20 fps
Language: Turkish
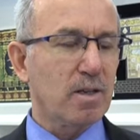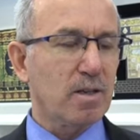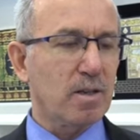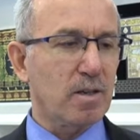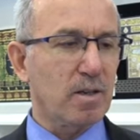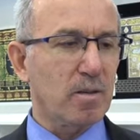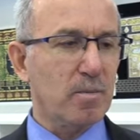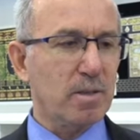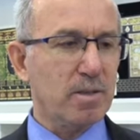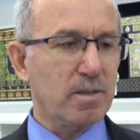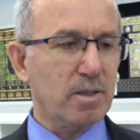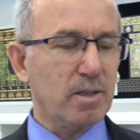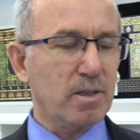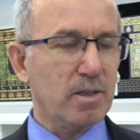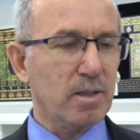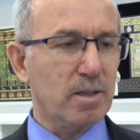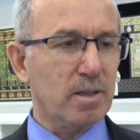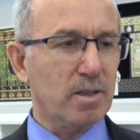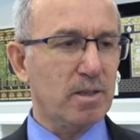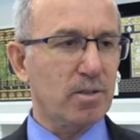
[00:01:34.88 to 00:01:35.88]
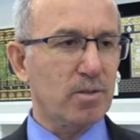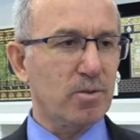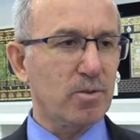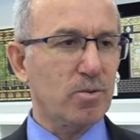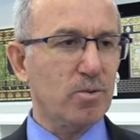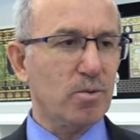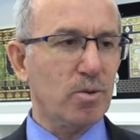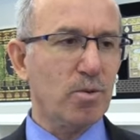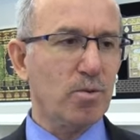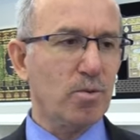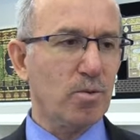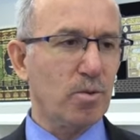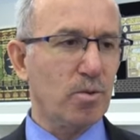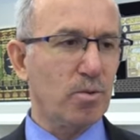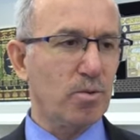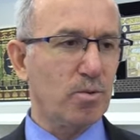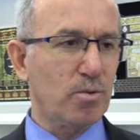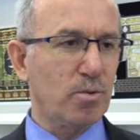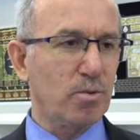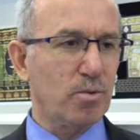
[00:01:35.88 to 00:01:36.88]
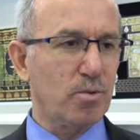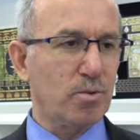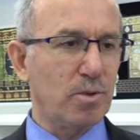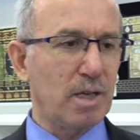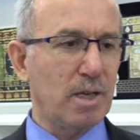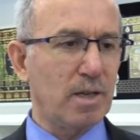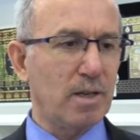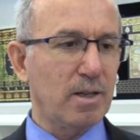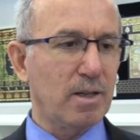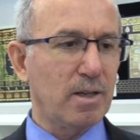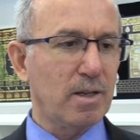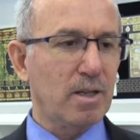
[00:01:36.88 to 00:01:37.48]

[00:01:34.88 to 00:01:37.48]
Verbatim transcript: Ramazan ayının son 10 gününde